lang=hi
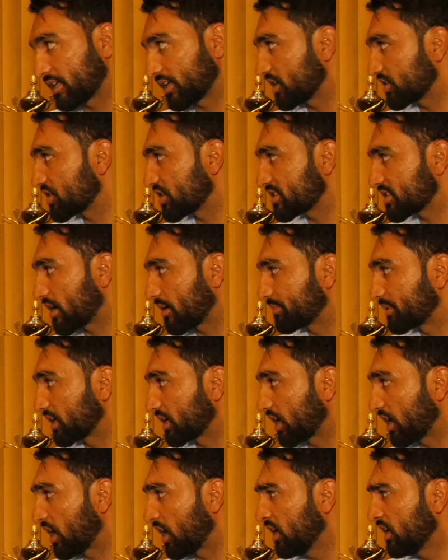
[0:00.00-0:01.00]
सके जैसे आपने
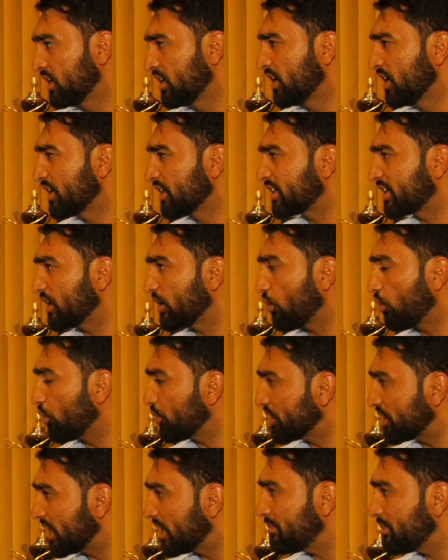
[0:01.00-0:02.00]
कहा कि
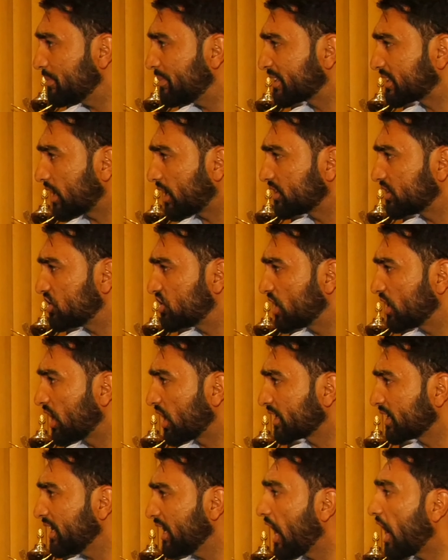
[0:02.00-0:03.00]
और ये भी बता दीजिएगा
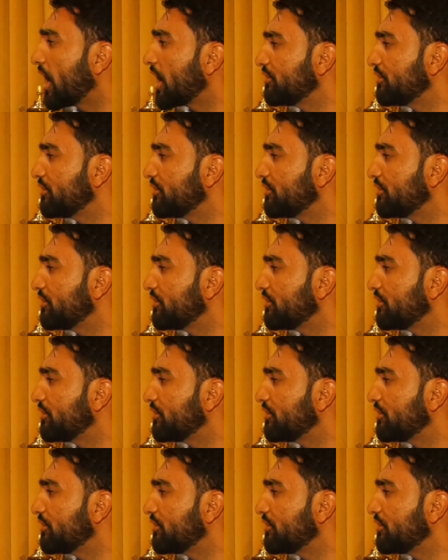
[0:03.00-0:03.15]
कि